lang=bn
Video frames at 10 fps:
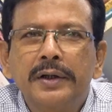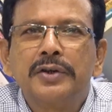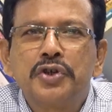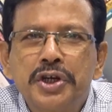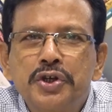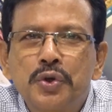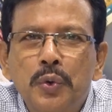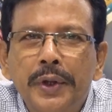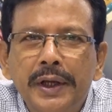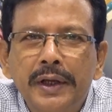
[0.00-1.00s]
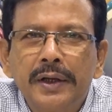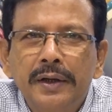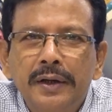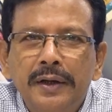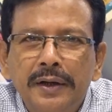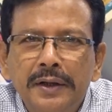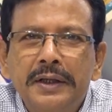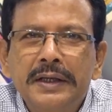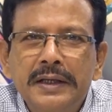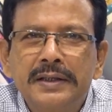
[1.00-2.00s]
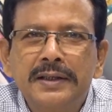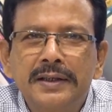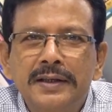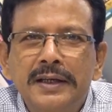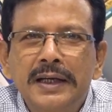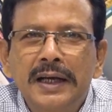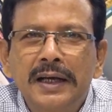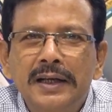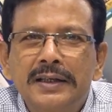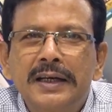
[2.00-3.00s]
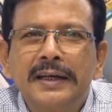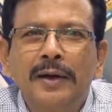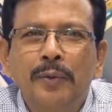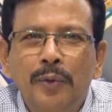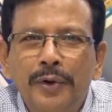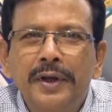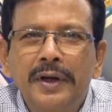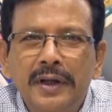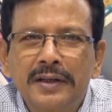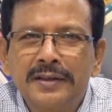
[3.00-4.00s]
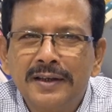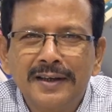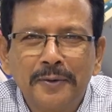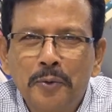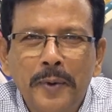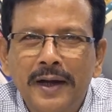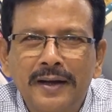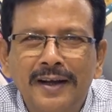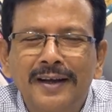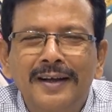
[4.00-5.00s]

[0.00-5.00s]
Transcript: একটা শেষ করে গিয়েছি হ্যাঁ সেটাও অনেকের কাছে খুব একটা